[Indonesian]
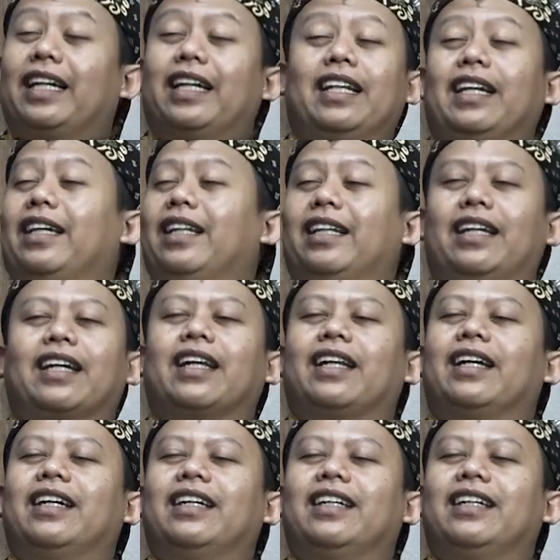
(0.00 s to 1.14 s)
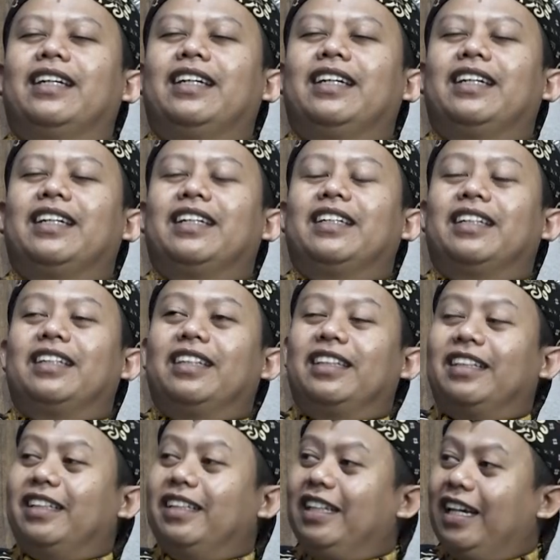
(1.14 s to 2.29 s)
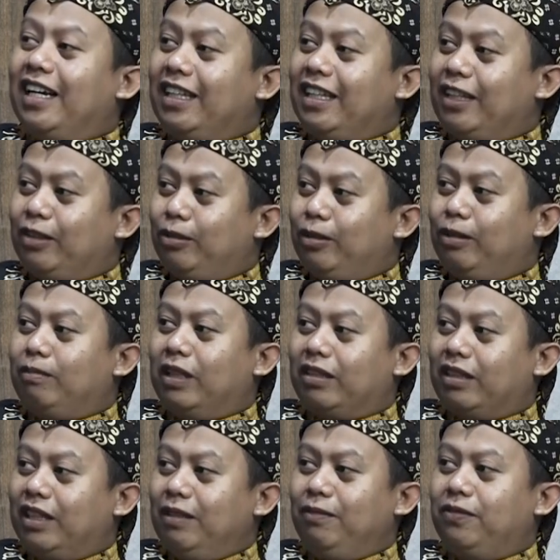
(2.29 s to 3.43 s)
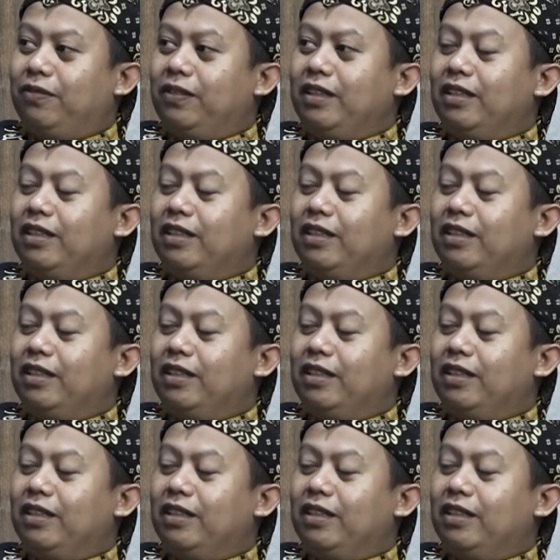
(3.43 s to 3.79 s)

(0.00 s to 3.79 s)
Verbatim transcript: kela kela kela Nihayatul Matlab fi